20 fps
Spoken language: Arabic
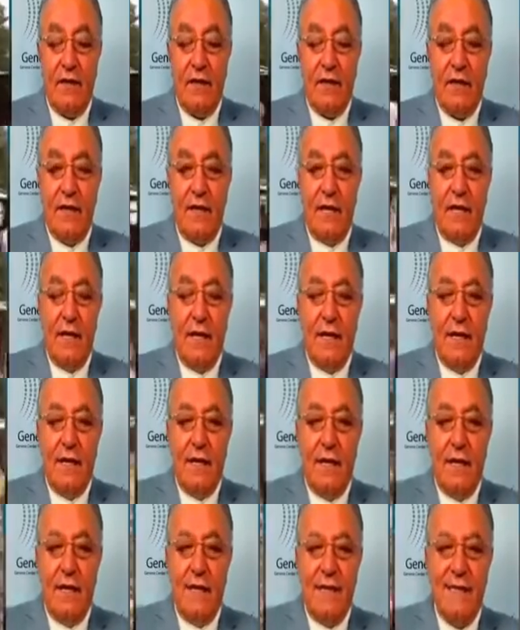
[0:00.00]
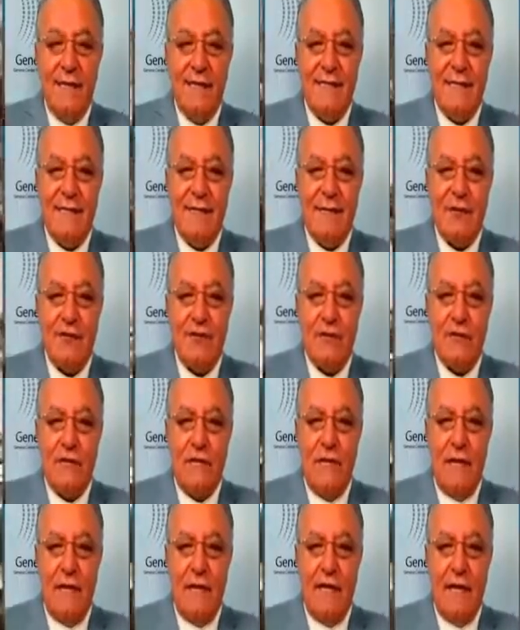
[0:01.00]
في الغذاء ليس
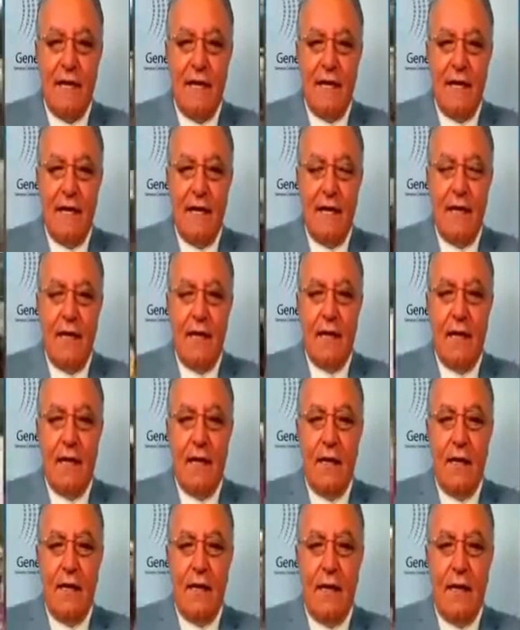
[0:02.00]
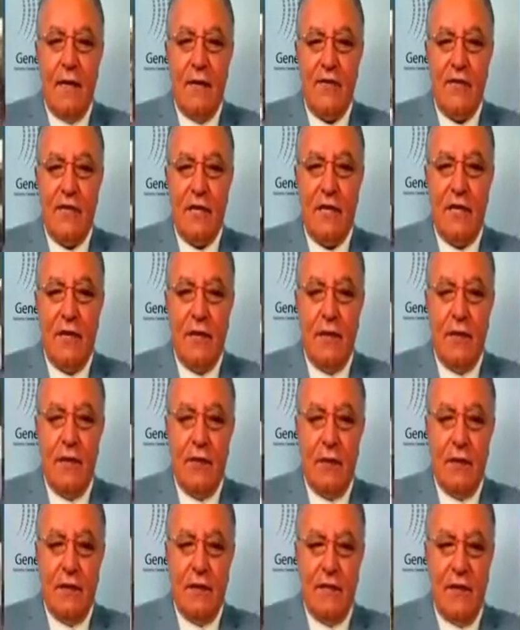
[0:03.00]
منصوصا عليها آه، بشكل
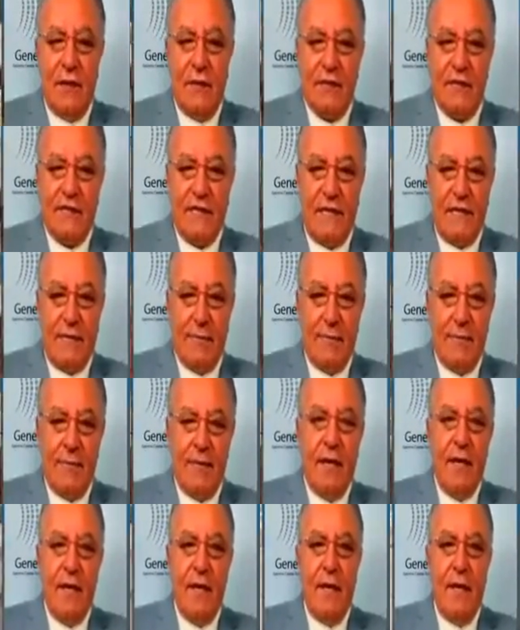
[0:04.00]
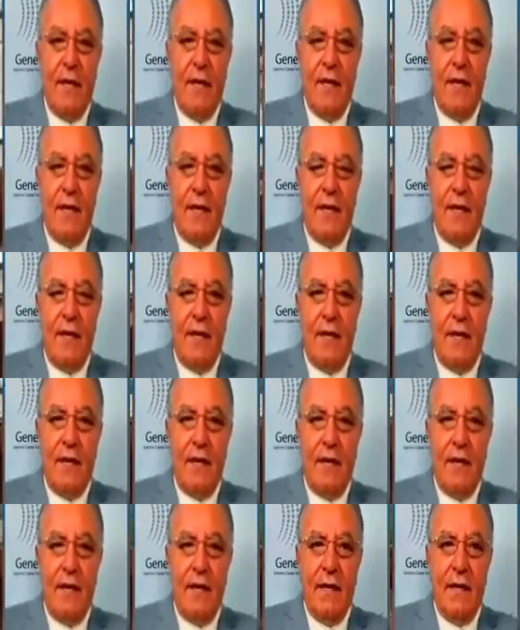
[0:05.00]
واضح وسليم
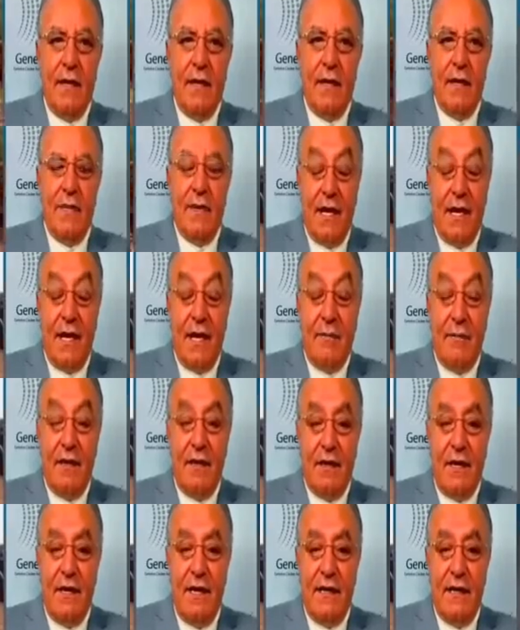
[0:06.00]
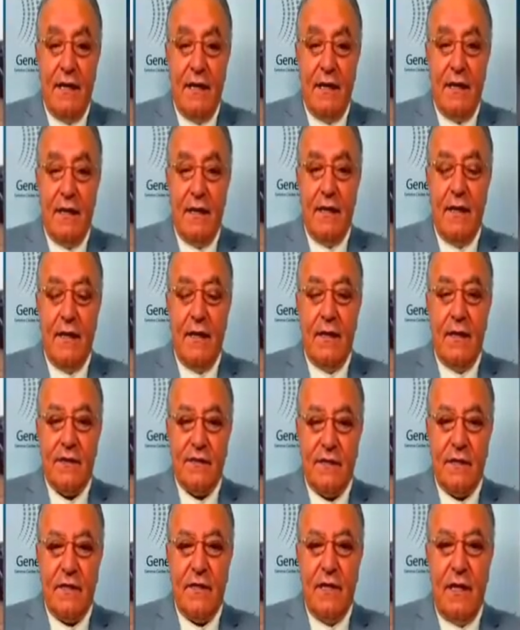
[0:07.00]
آه، بالرغم من ذلك
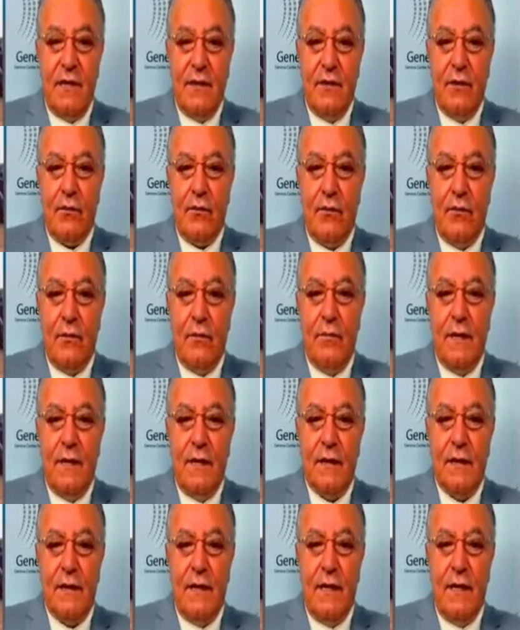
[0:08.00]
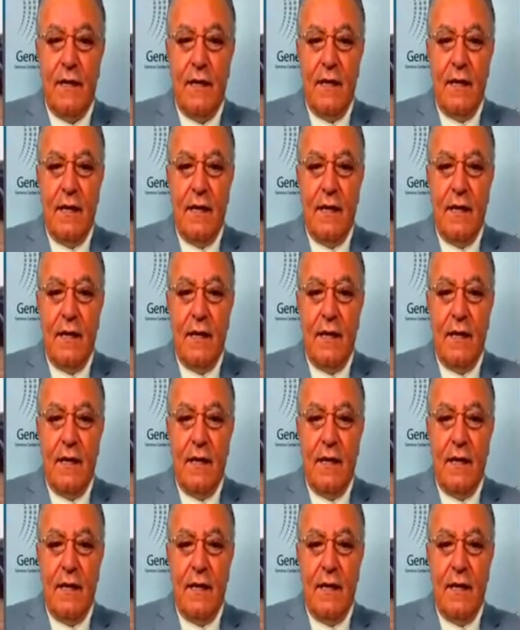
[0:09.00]
استطيع ان اقول بان